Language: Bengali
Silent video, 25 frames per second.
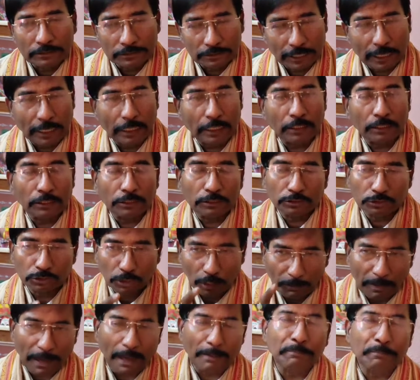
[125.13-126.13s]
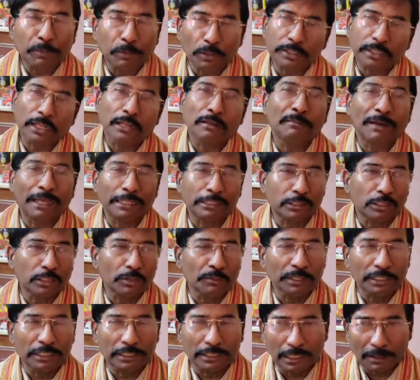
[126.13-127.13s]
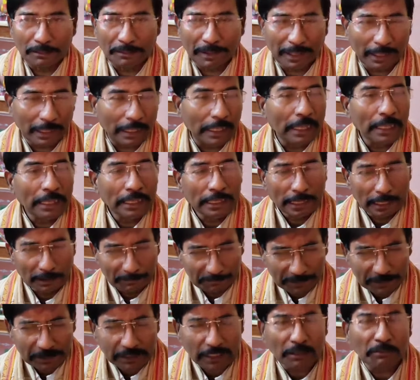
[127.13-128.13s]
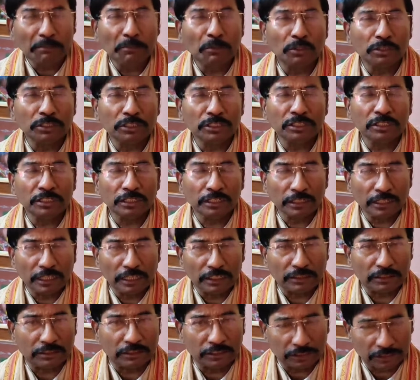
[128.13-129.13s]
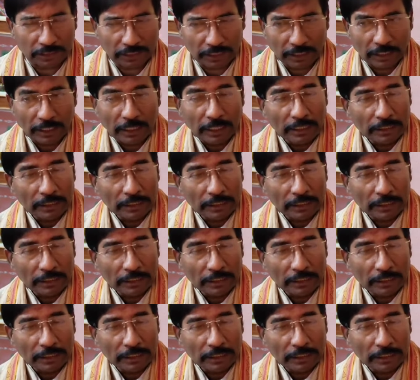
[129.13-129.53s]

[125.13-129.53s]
তার জবাব ভোটের মাধ্যমেই দেবে এমনিতেই মোদিজির নেতৃত্বে